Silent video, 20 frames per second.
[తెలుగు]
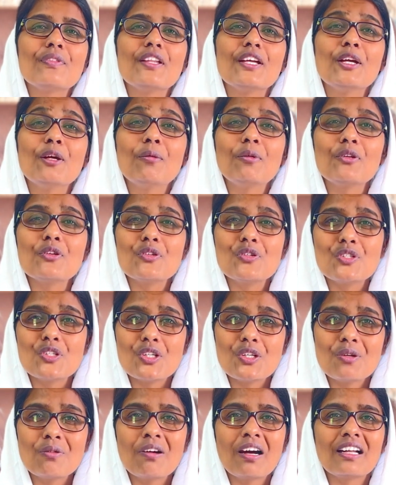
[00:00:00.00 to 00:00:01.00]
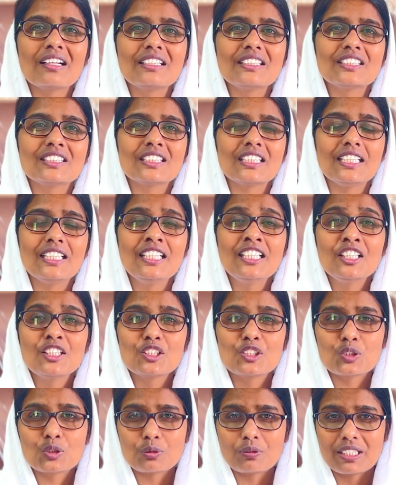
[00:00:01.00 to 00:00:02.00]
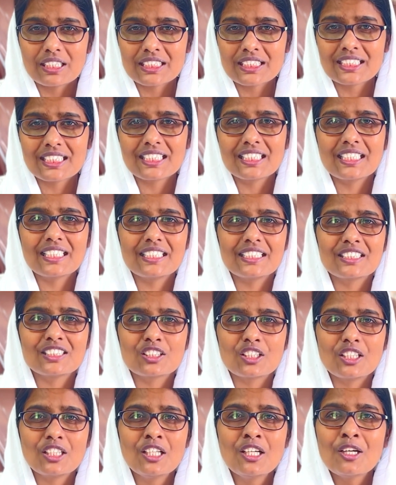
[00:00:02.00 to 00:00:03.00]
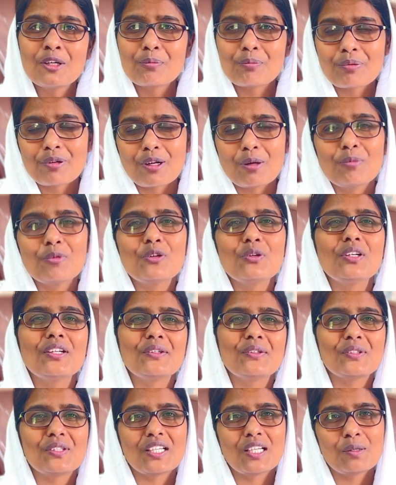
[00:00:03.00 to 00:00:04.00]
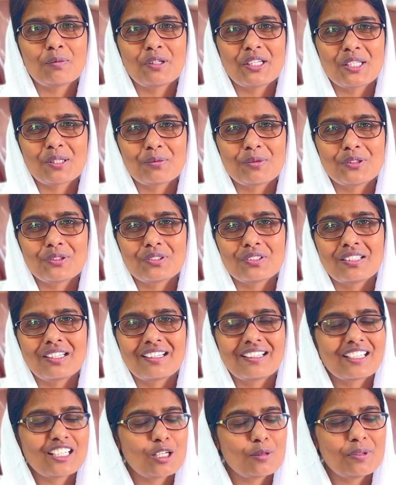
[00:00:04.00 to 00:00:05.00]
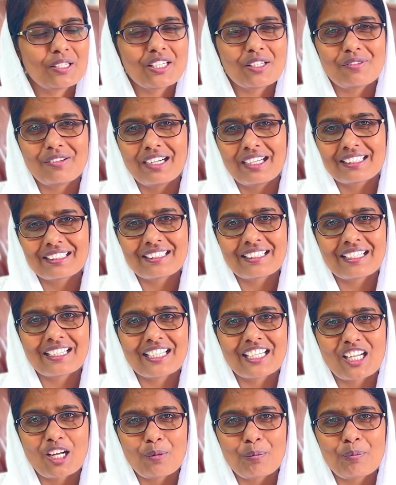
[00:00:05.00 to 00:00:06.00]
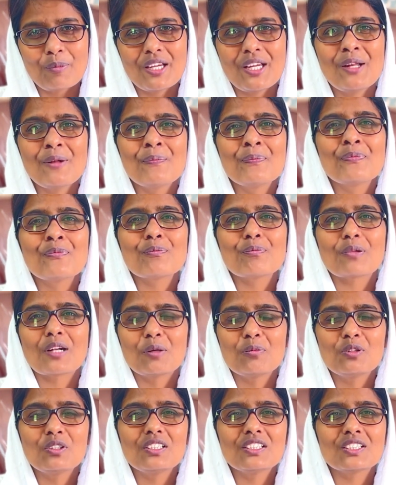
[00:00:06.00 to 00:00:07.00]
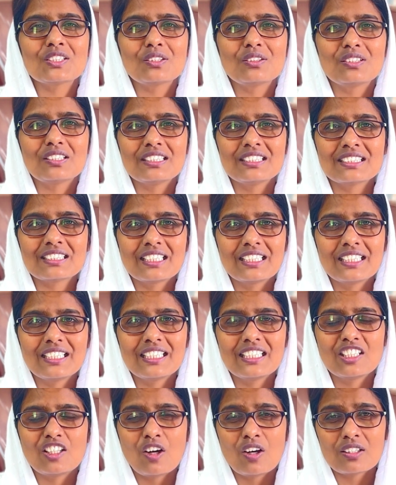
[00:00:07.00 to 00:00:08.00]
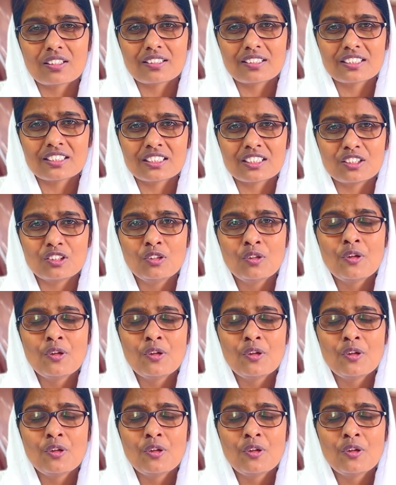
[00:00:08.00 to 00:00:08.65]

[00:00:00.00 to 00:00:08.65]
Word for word: దేవుడు జీవాన్నిచ్చి స్వస్థతనిచ్చి ప్రభు నేను నిలబెట్టబోతున్నాడు కాబట్టి వాగ్దానం నమ్మి ప్రభుని స్థుతించండి డాక్టర్స్